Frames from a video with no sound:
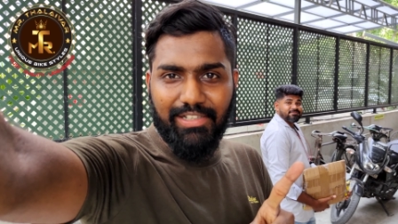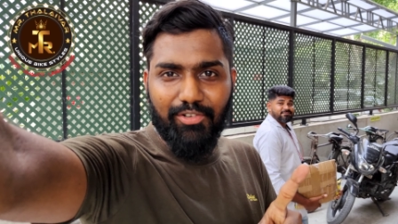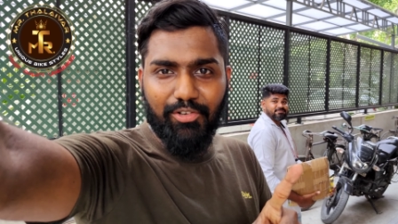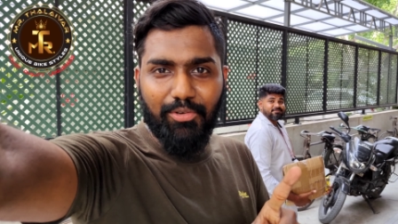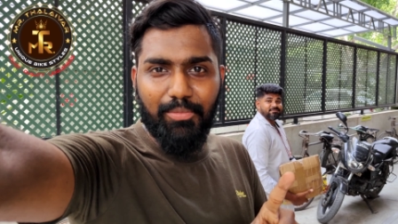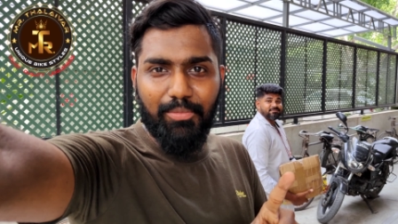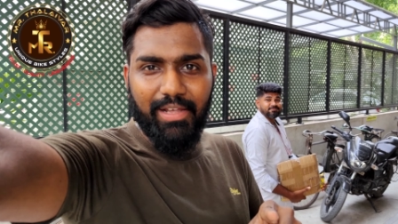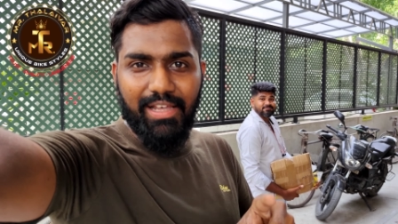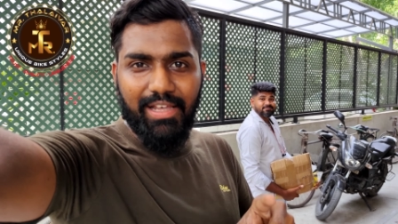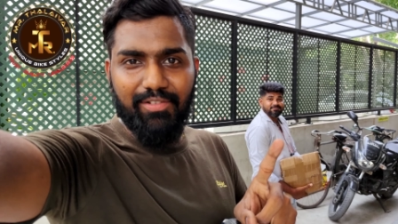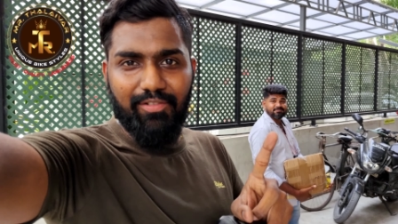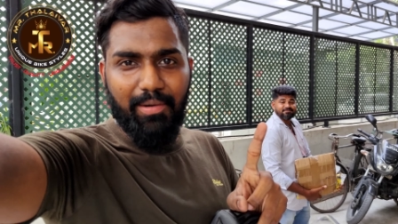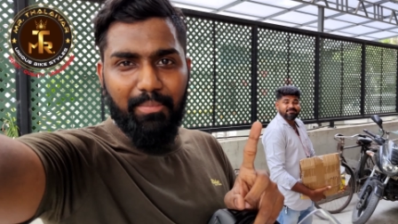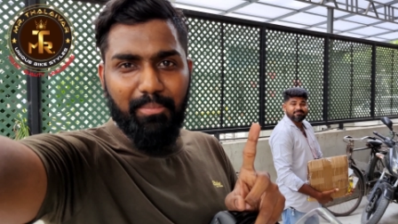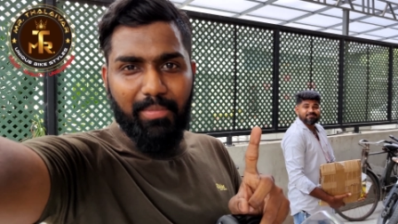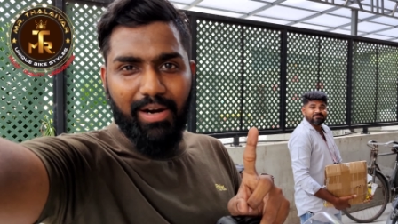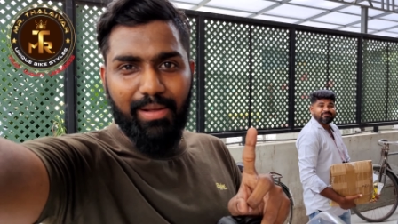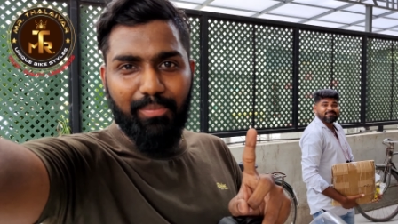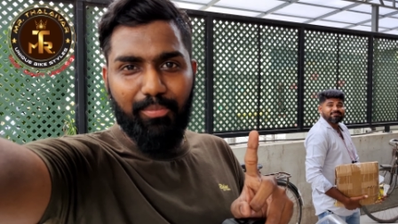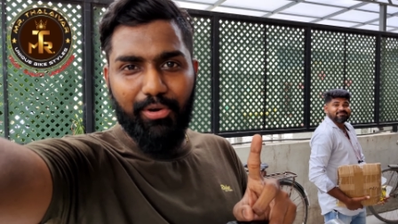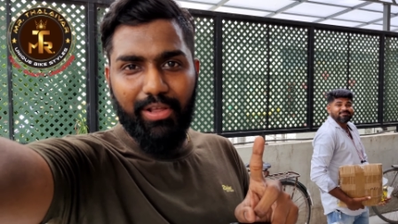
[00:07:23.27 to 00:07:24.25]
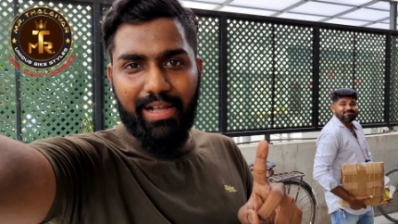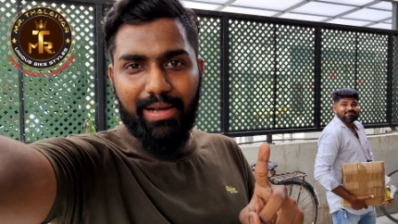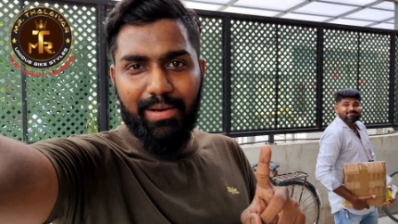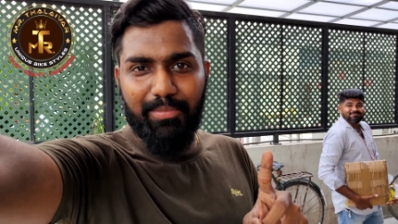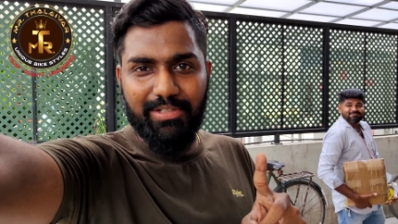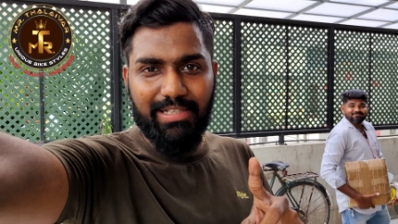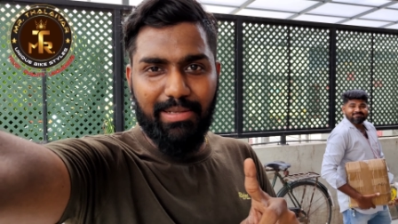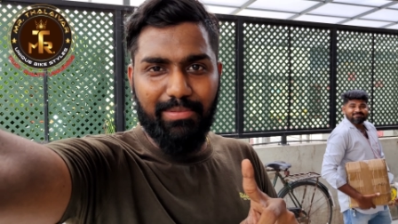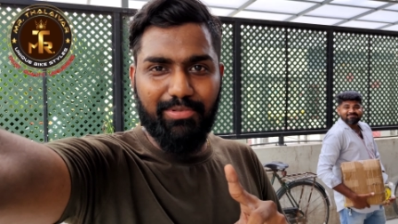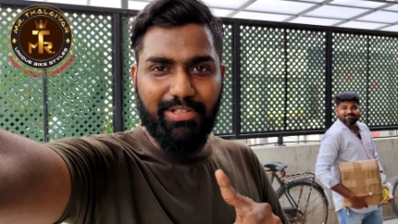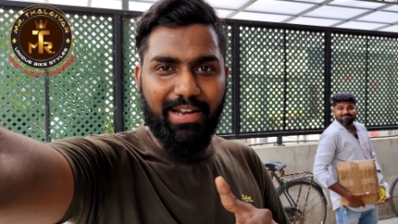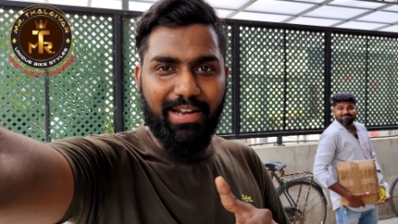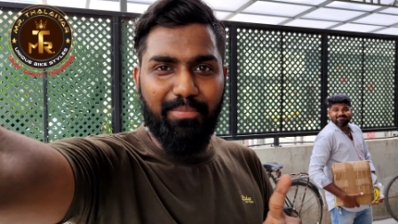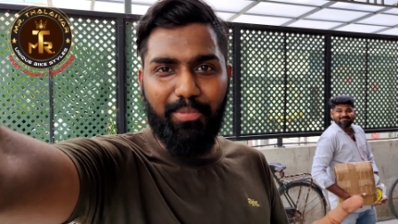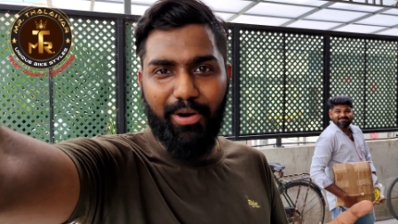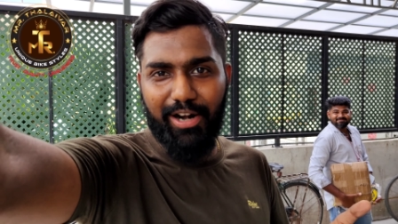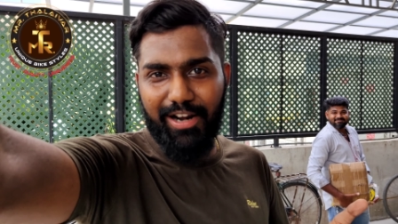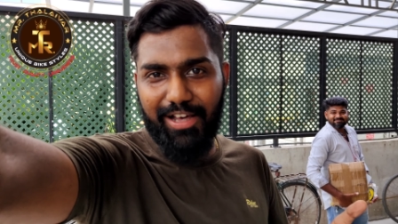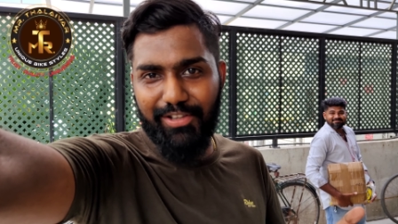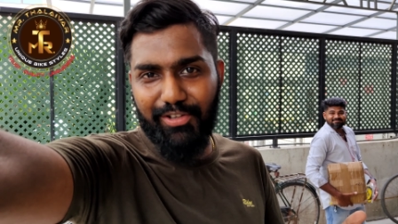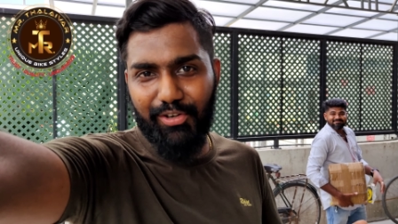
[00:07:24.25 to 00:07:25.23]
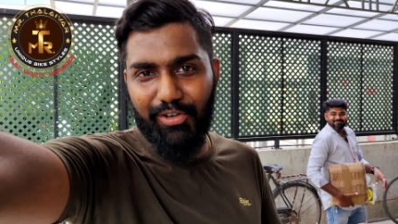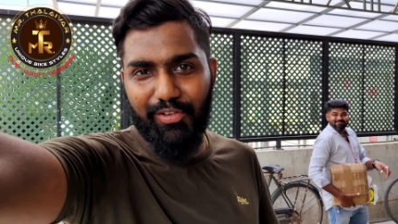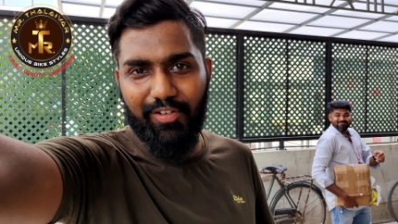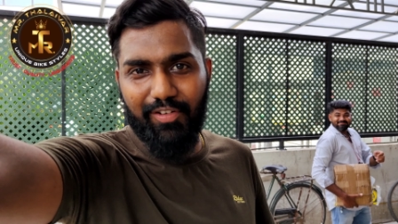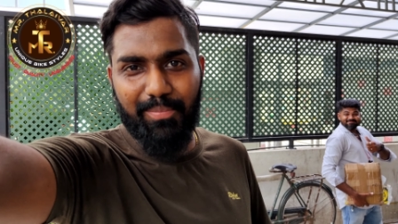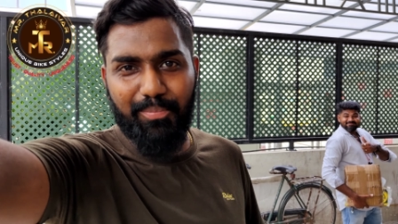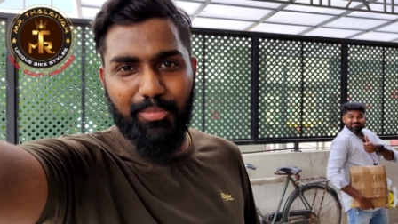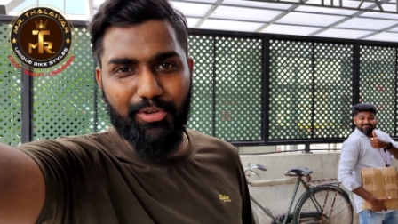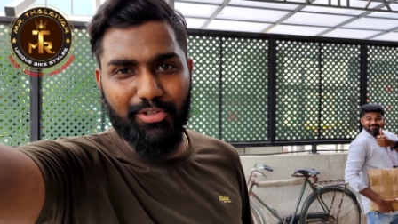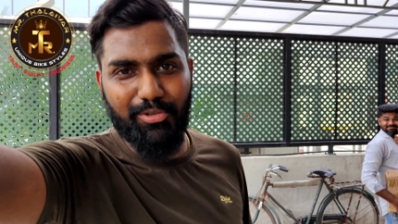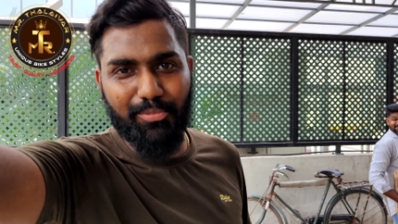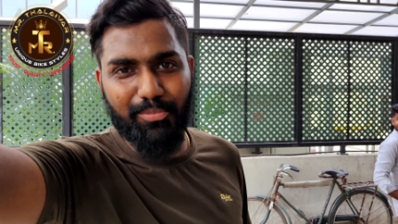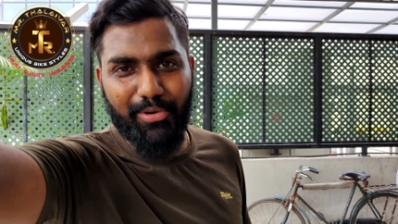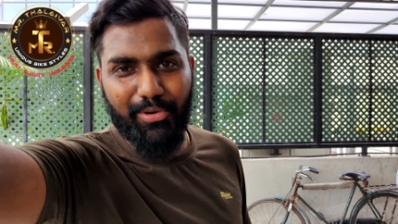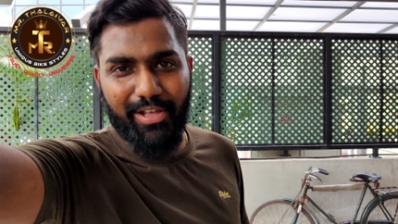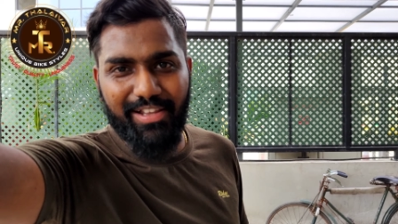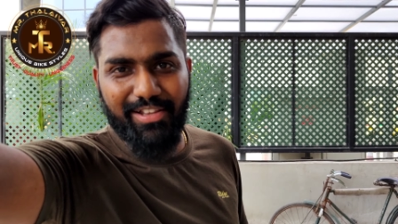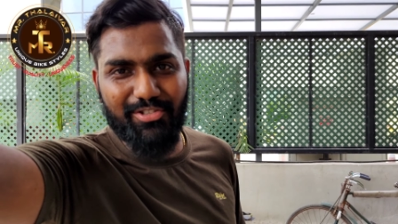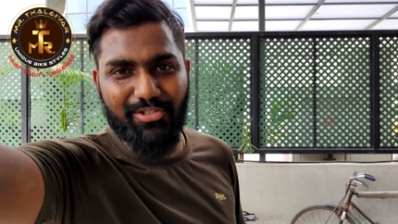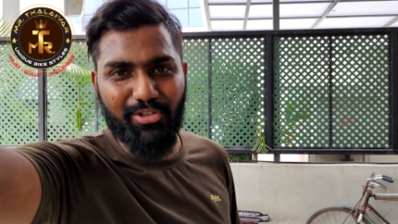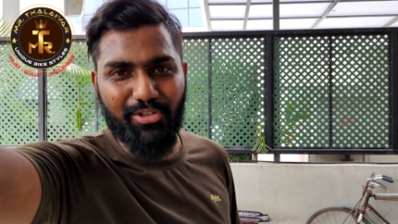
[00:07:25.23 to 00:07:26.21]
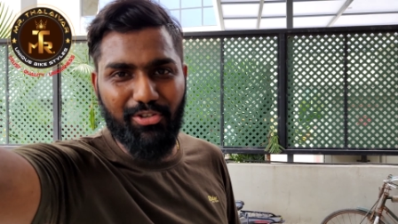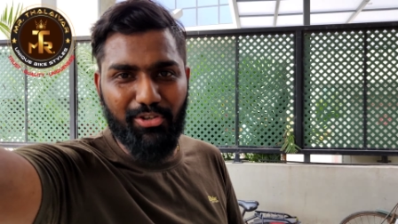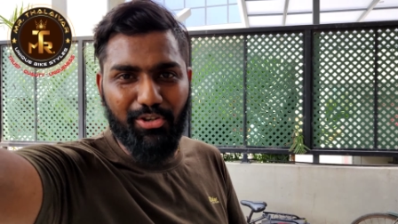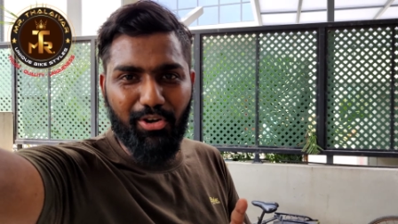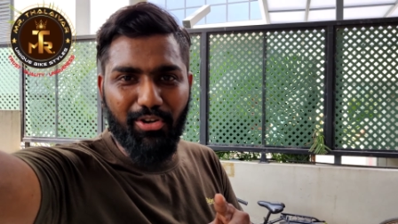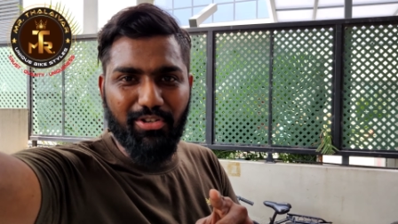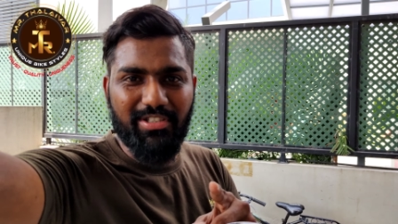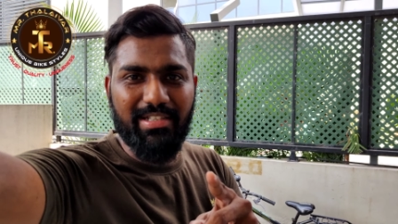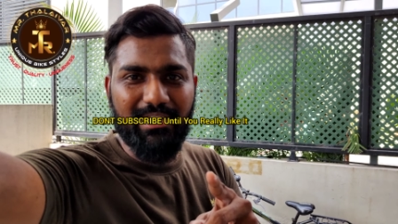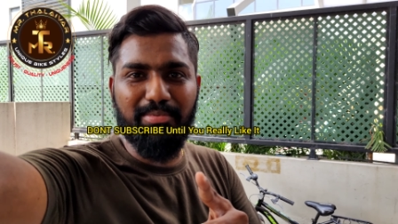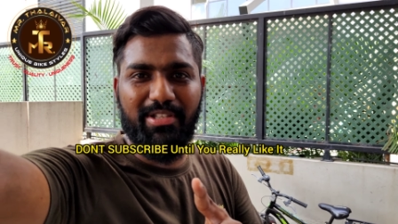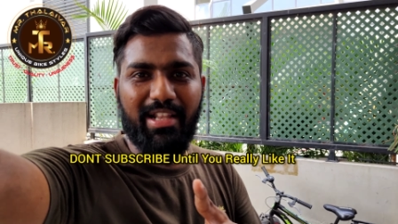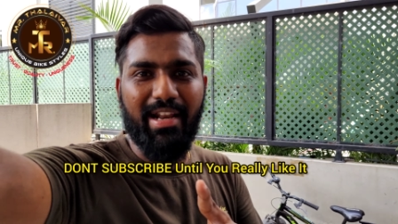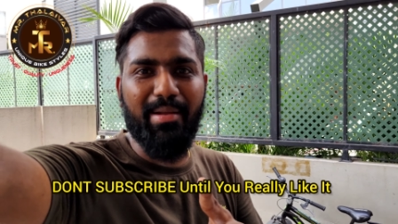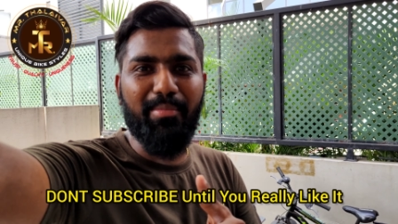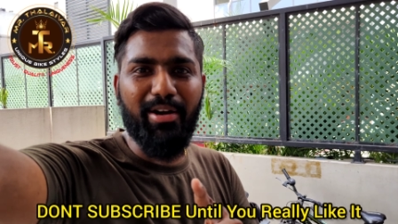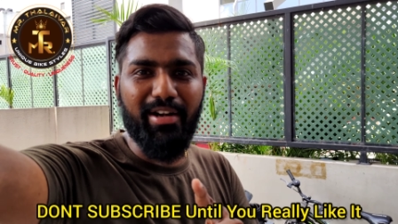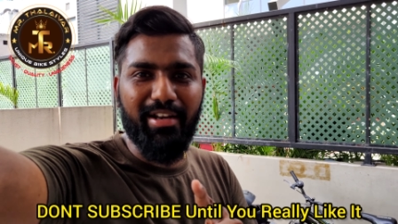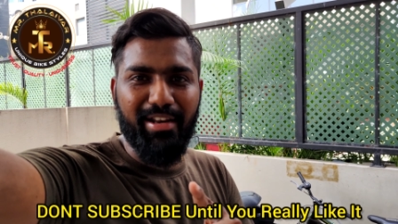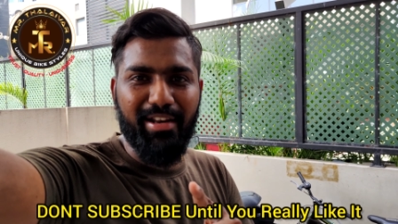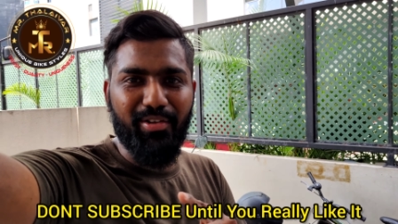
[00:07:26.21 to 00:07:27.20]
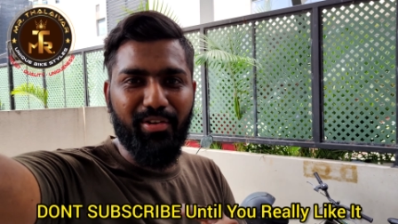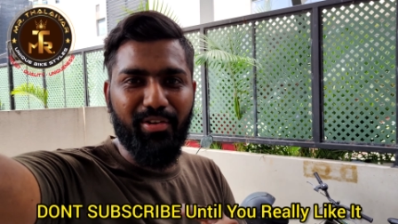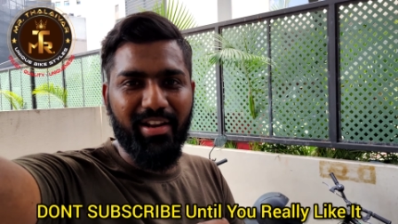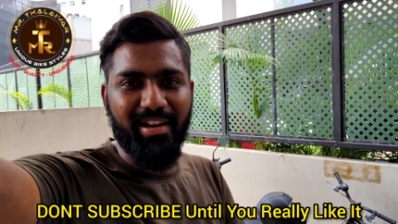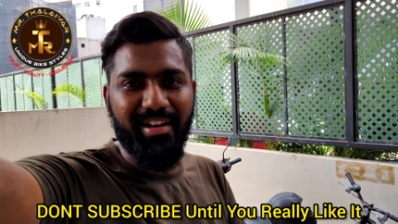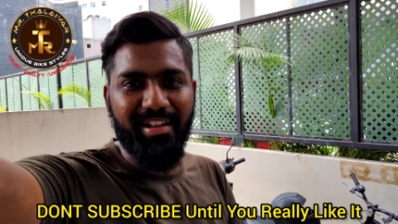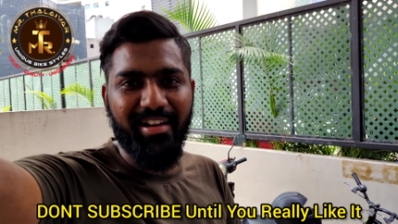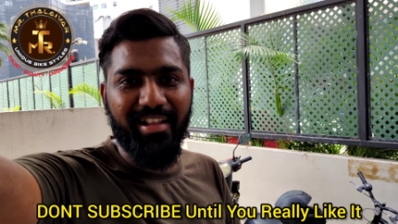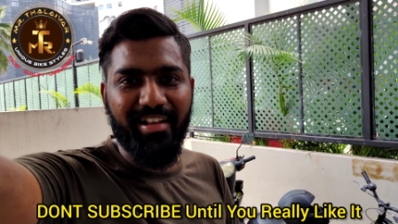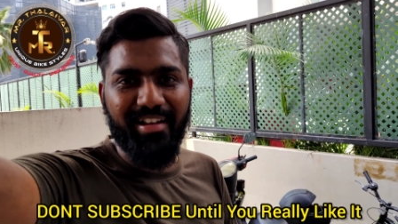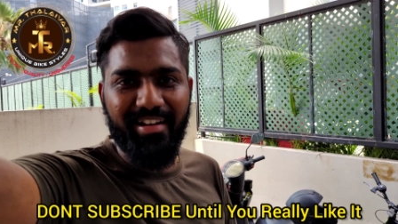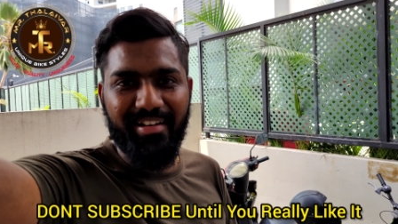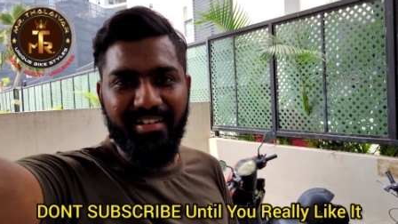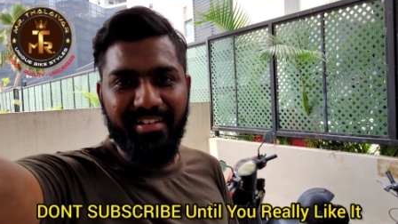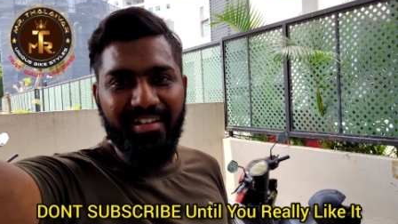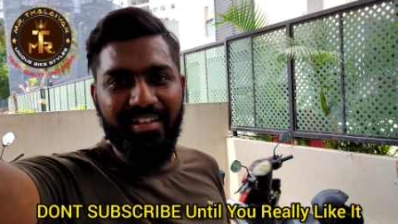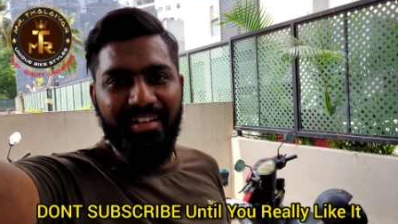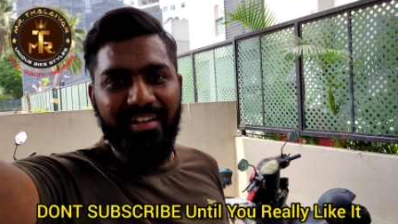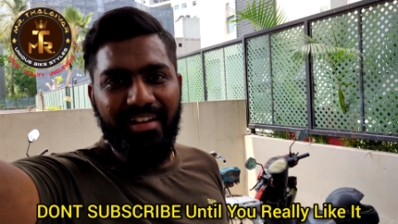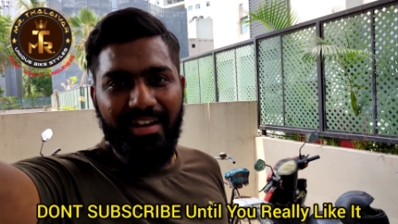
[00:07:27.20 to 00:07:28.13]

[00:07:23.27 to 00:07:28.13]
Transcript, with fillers: தடுக்க முடியாது வம்பால் பிடிக்காம சப்ஸ்கிரைப் பண்ணாத உங்களுக்கு வற்புறுத்த முடியாது ஸோ டோன்ட் சப்ஸ்கிரைப் அண்டில் யூ ரியலி லைக் இட்